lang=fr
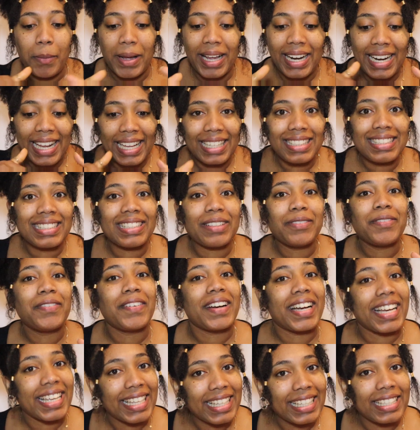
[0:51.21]
En bas là, c'est
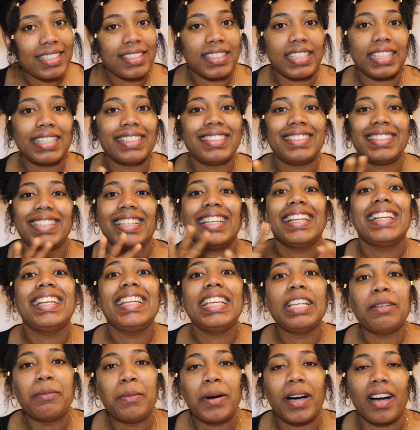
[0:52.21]
free, c'est
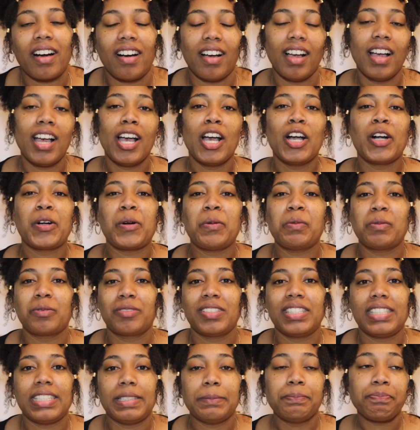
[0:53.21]
libre, comme
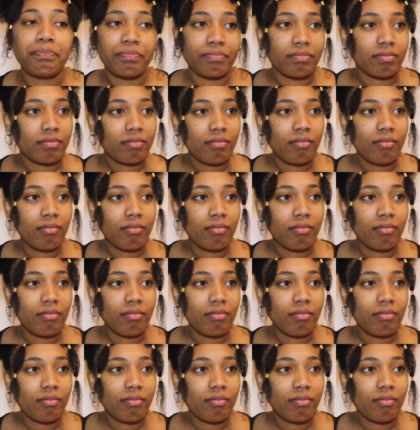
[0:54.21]
on dit.